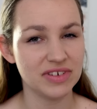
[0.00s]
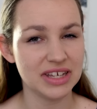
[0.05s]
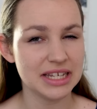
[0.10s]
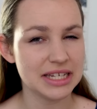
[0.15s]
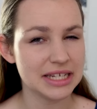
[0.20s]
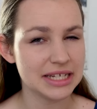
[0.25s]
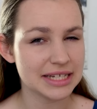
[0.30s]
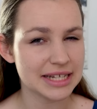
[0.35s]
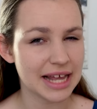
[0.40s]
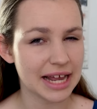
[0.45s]
wie
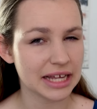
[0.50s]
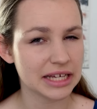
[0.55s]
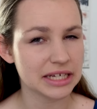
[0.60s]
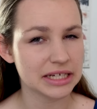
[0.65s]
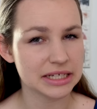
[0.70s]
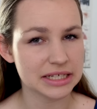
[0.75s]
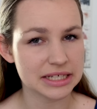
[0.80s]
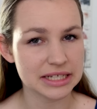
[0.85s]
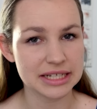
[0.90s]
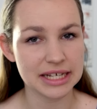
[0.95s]
die
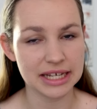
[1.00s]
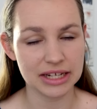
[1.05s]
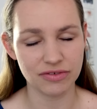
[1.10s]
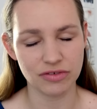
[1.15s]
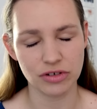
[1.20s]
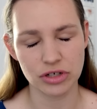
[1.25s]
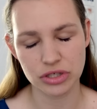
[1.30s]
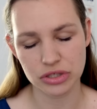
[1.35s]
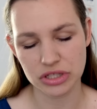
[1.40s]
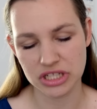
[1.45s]
Sache
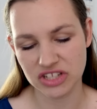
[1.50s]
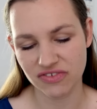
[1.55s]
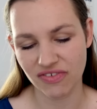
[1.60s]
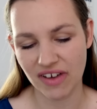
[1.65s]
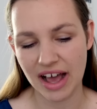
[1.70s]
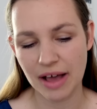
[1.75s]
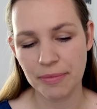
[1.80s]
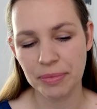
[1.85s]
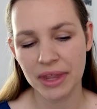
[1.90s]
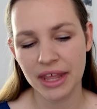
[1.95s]
gesehen wird. Und
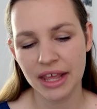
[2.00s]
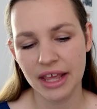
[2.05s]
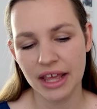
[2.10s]
zwar,